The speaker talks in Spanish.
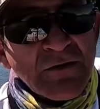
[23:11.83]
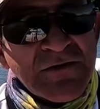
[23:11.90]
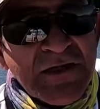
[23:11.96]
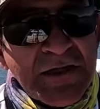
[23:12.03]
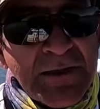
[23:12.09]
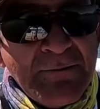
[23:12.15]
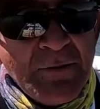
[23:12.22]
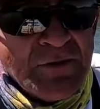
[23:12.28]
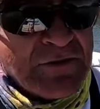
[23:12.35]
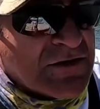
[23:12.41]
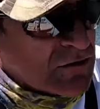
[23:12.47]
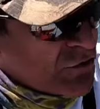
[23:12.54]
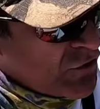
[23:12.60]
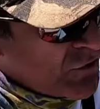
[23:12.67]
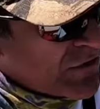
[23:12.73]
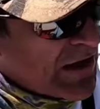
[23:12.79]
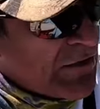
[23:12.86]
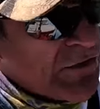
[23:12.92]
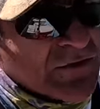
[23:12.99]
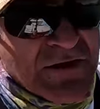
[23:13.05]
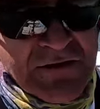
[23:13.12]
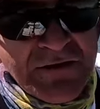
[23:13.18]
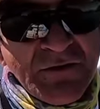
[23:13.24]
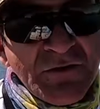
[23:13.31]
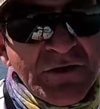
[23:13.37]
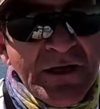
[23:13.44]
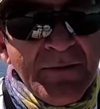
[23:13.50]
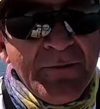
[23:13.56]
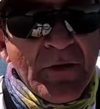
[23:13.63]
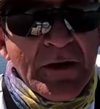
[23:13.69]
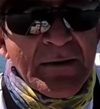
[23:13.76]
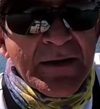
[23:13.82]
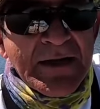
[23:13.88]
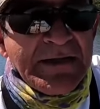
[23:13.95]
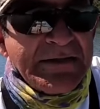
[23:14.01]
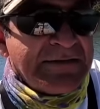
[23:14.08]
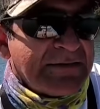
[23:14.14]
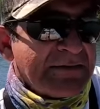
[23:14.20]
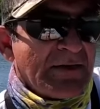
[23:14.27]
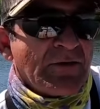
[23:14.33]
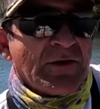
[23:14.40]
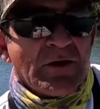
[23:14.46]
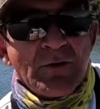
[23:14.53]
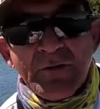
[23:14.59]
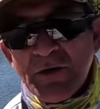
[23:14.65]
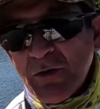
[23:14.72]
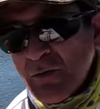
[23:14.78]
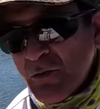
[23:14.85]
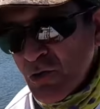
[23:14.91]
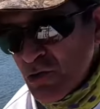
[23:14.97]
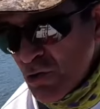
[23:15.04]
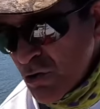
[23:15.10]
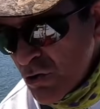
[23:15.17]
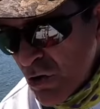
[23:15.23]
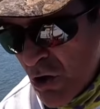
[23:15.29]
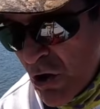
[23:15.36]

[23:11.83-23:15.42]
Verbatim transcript: los equipos, estoy usándolos hace un tiempo, camaradas, se los recomiendo mucho.